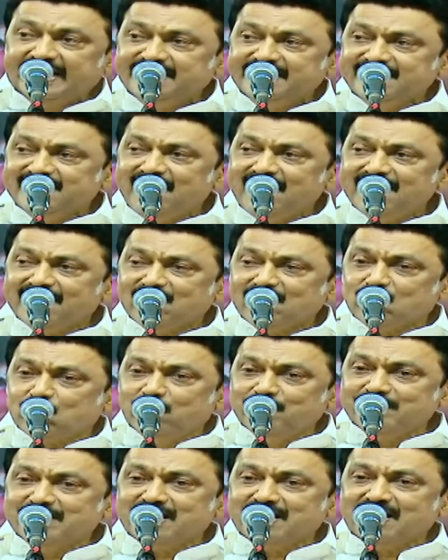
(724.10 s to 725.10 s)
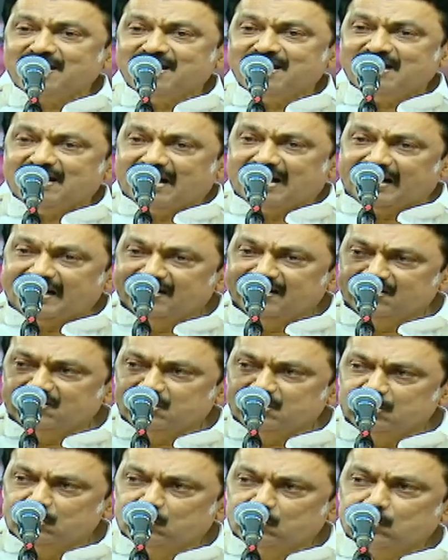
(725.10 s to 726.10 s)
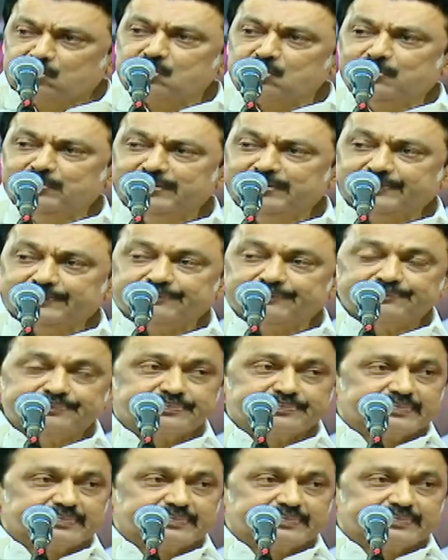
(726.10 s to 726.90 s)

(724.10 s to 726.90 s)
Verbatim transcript: அதிகார குவியலை அடித்து நொறுக்குவோம்